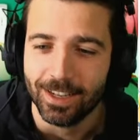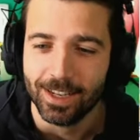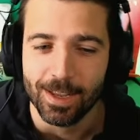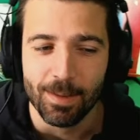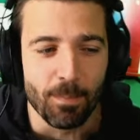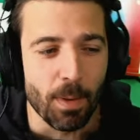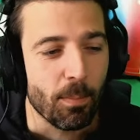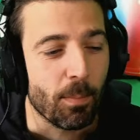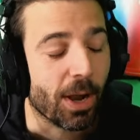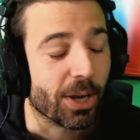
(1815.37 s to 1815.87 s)

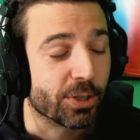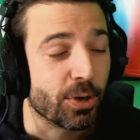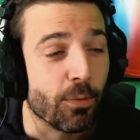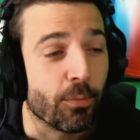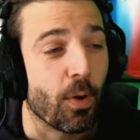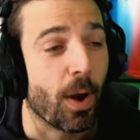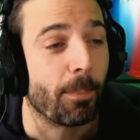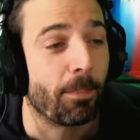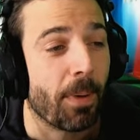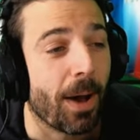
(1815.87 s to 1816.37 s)
mais moi, je
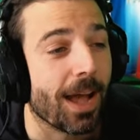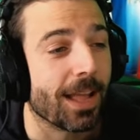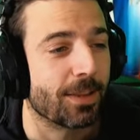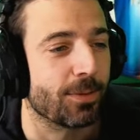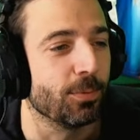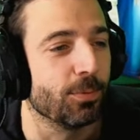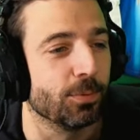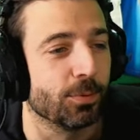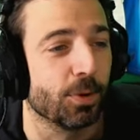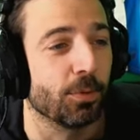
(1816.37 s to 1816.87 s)
vois pas
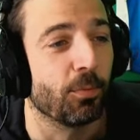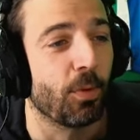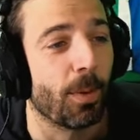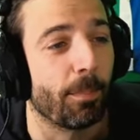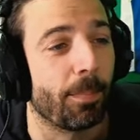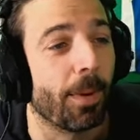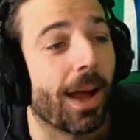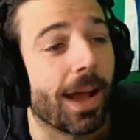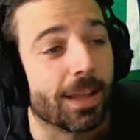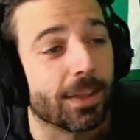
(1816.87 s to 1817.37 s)
tout. Je vois
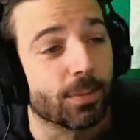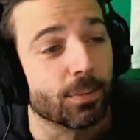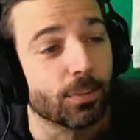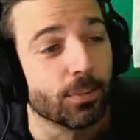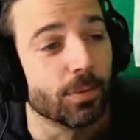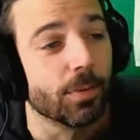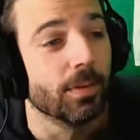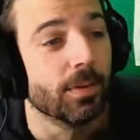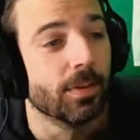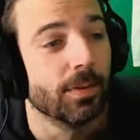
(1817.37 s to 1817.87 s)
pas
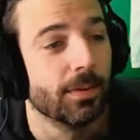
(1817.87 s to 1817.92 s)
tout.